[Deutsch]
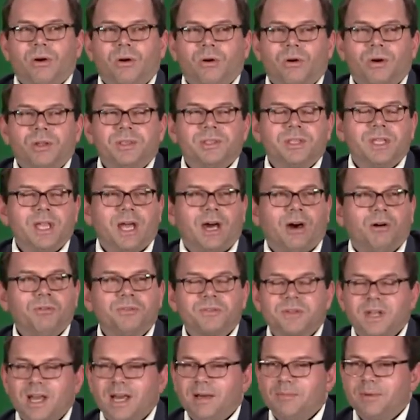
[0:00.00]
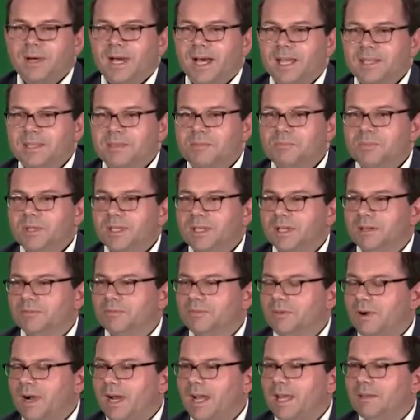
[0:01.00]
Und die Aufgabe hat mir
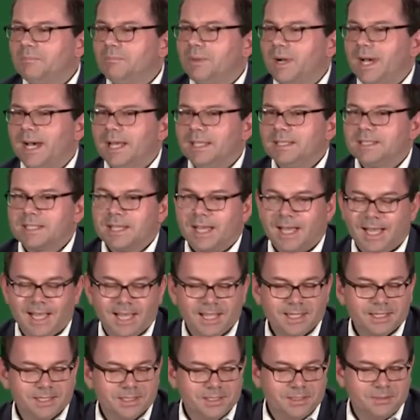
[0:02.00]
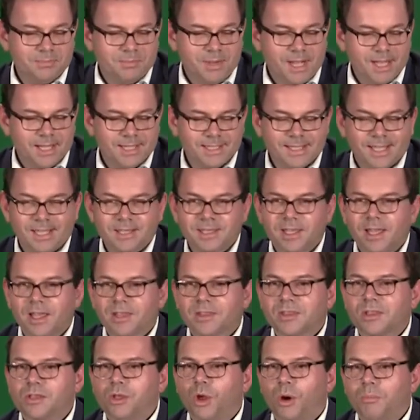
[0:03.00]
vor ein paar Tagen
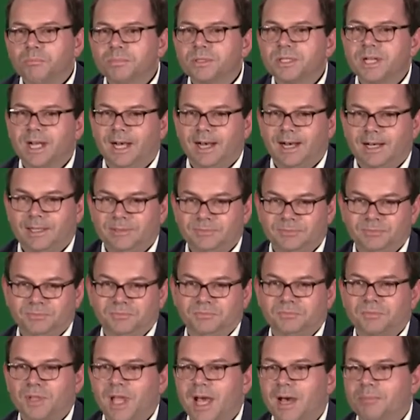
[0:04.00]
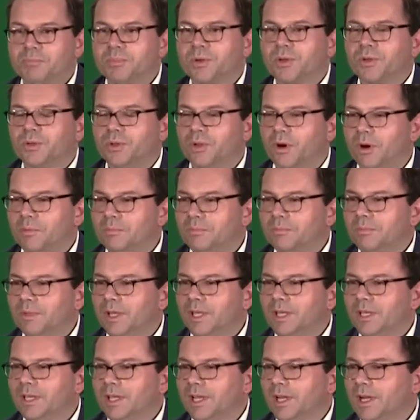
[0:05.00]
Marietta Slomka abgenommen
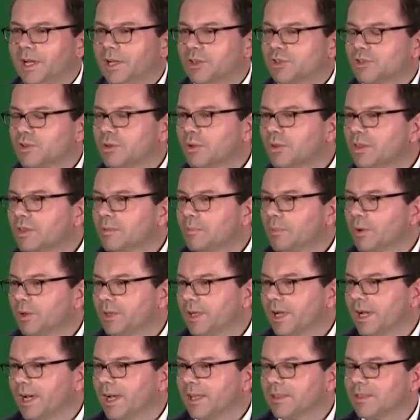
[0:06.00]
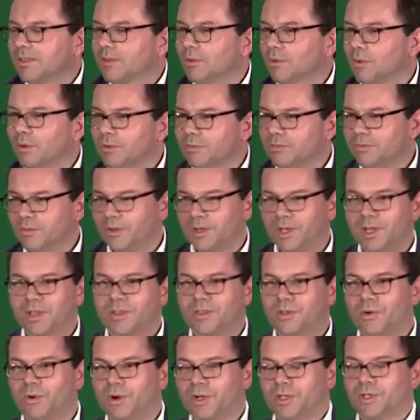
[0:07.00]
in ihrer Schlussmoderation für
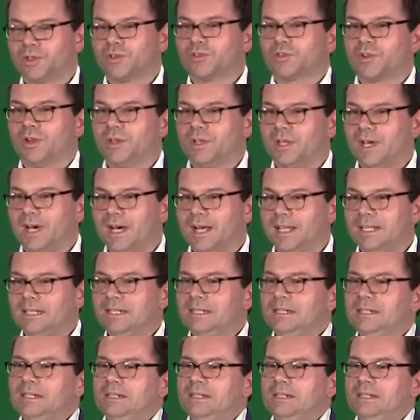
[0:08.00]
das Heute-Journal.